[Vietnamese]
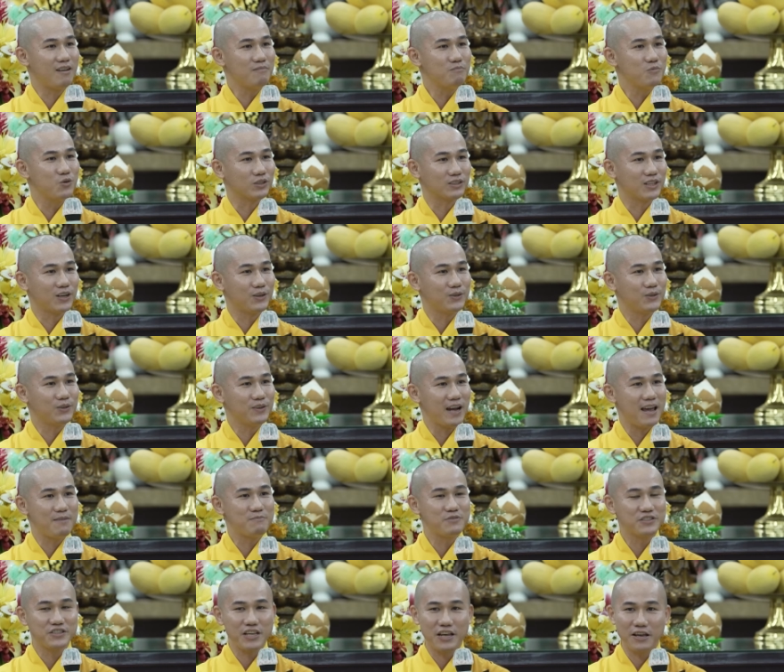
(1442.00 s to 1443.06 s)
gió mùa thu,
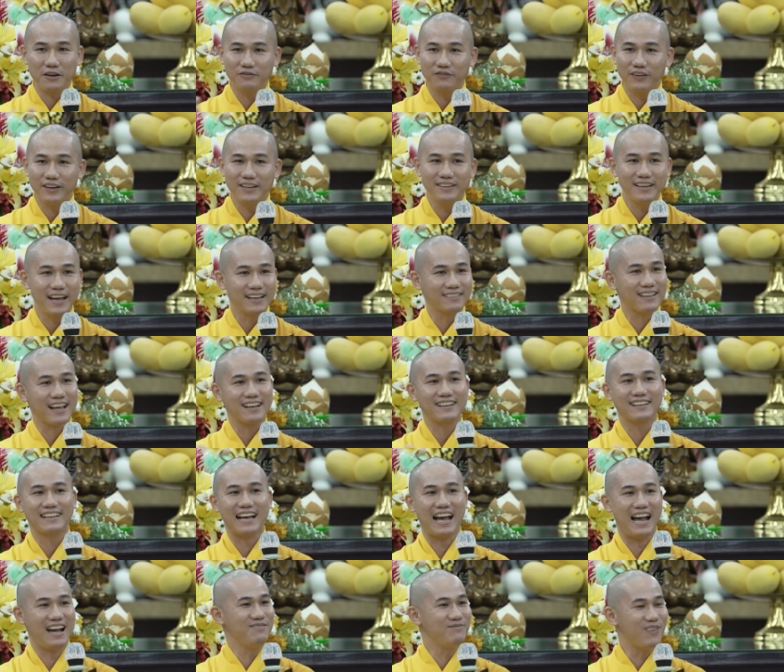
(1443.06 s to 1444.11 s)
em selfie hết
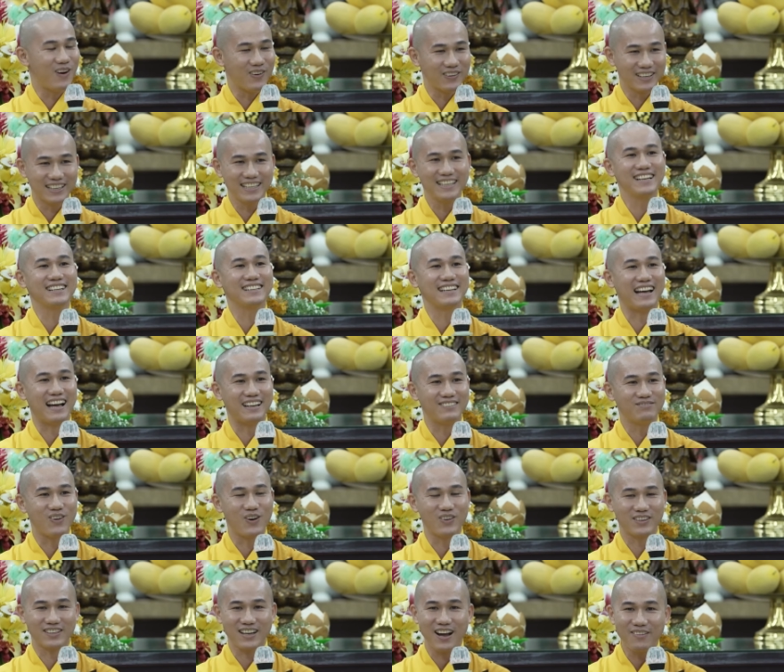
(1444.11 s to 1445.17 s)
tất cả mọi khía cạnh
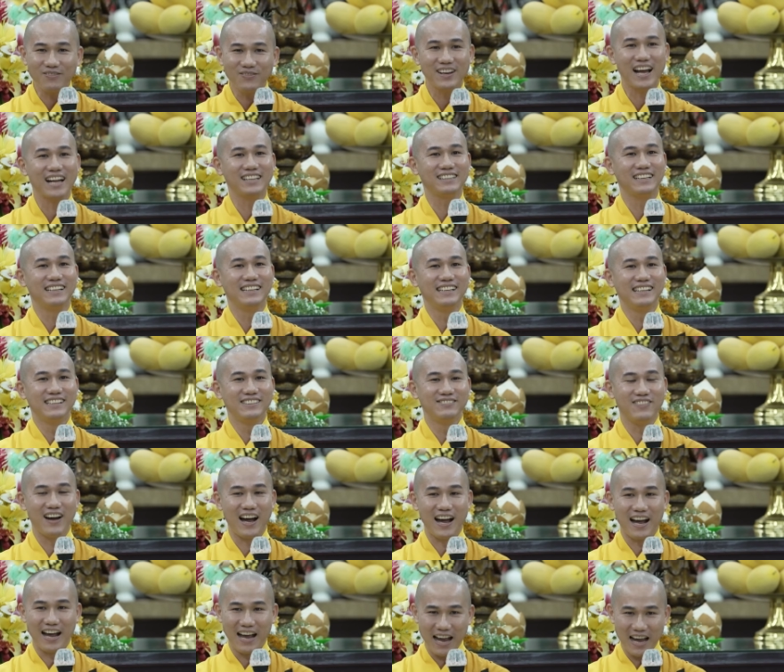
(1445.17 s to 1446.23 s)
một ngóc ngách,
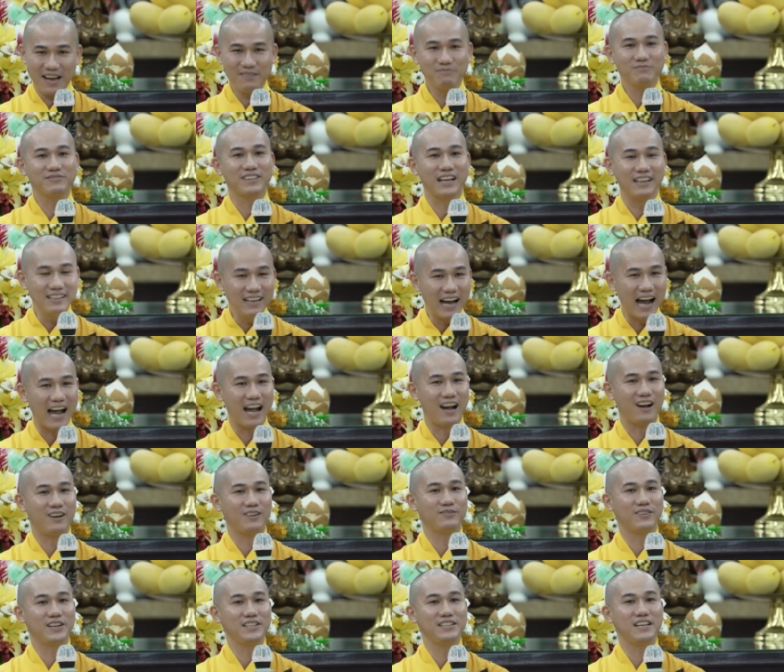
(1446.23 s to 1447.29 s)
và em tự
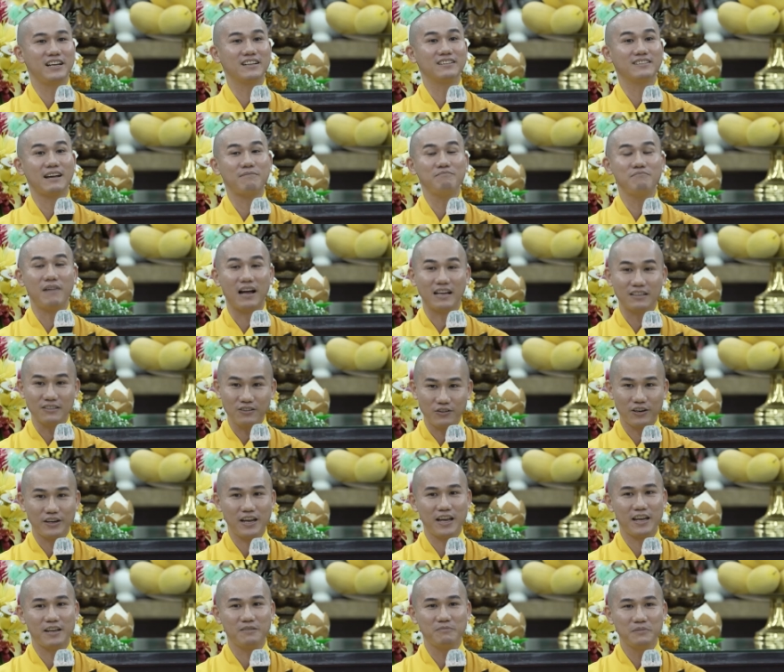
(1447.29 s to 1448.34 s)
hào với những tấm ảnh của
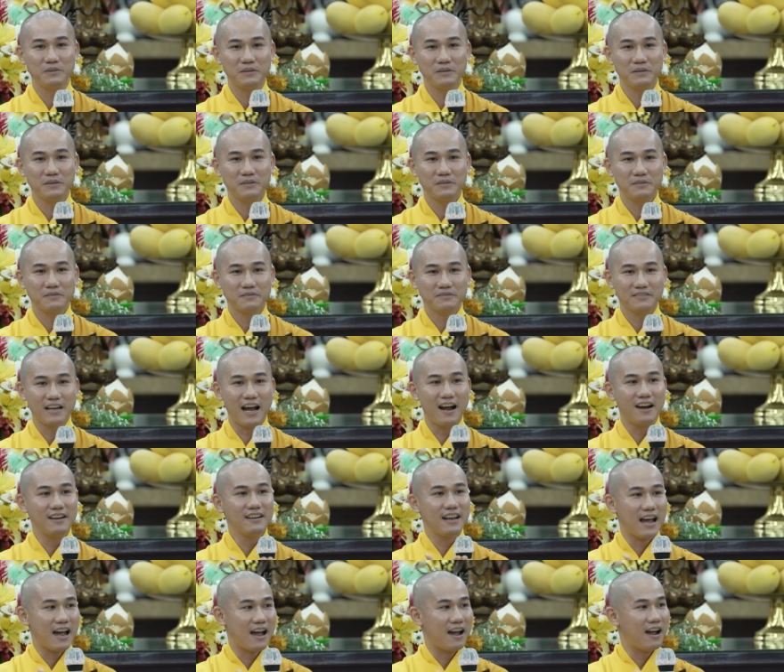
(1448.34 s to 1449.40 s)
em.
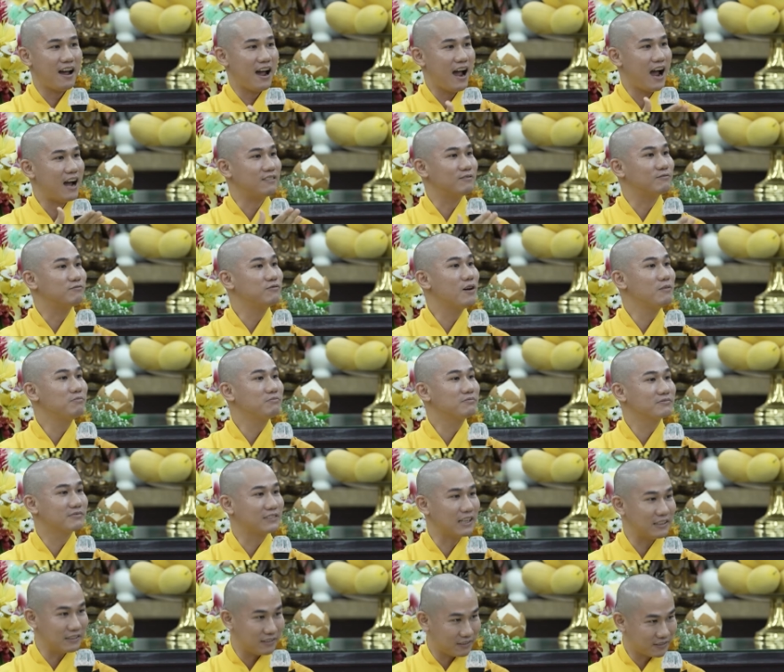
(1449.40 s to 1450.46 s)
Đó là hạnh phúc
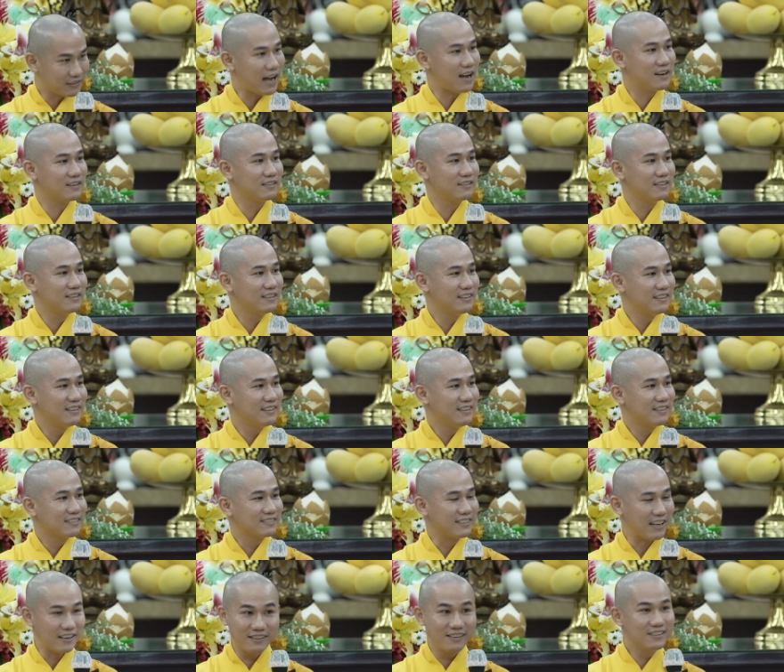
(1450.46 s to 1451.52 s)
tự thân.
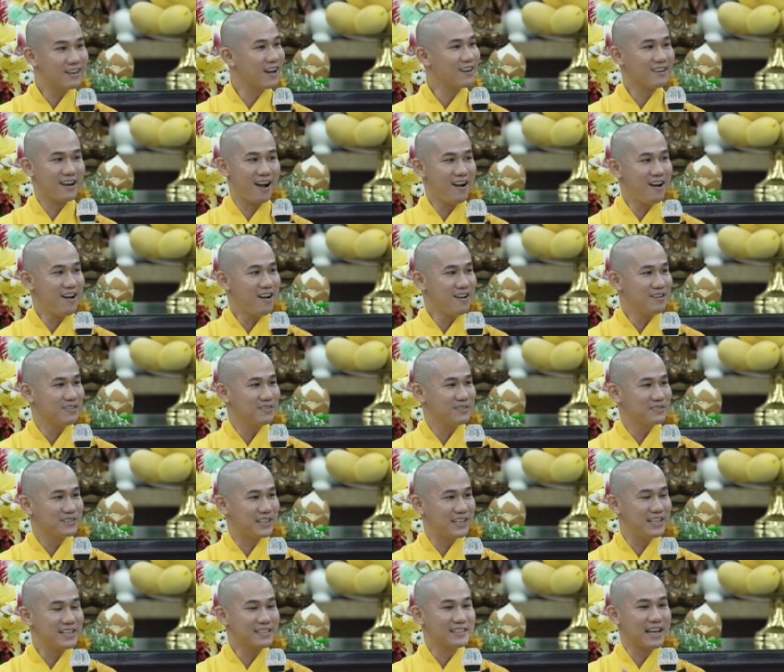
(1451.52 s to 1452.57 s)
Tự nó có,
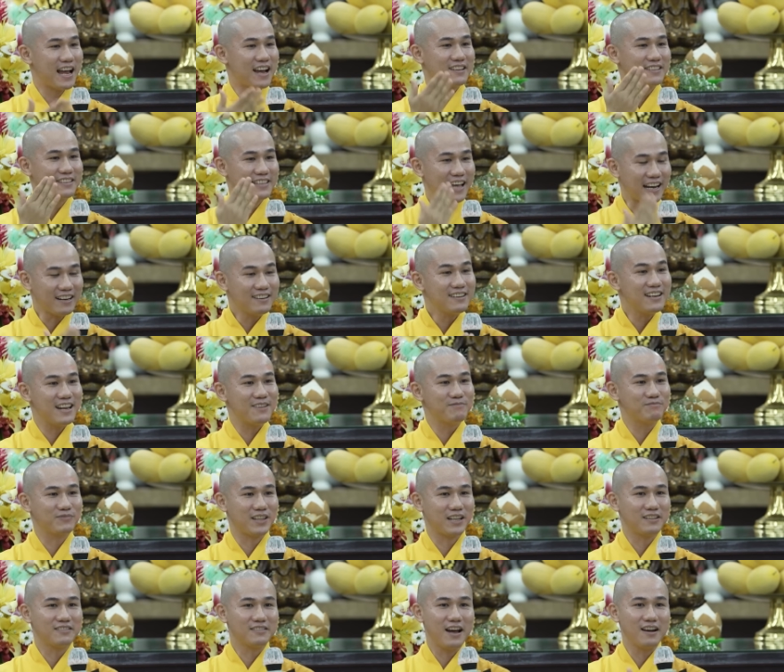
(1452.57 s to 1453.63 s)
chỉ cần chánh niệm
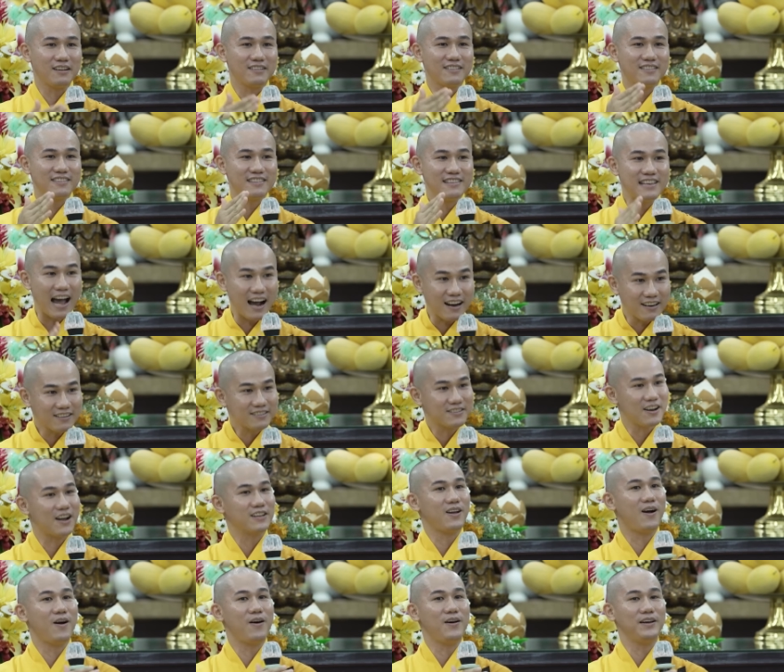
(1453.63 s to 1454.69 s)
tỉnh thức nhận
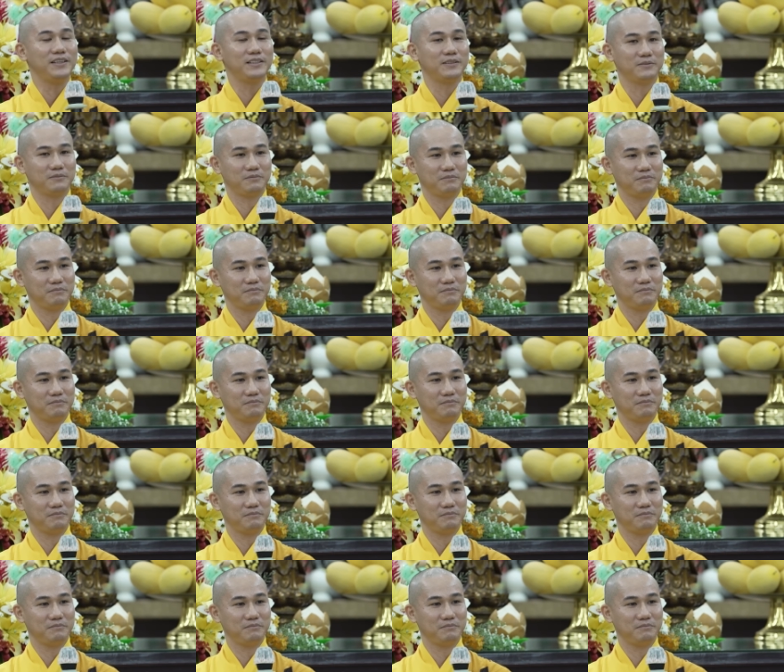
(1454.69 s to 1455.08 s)
ra thôi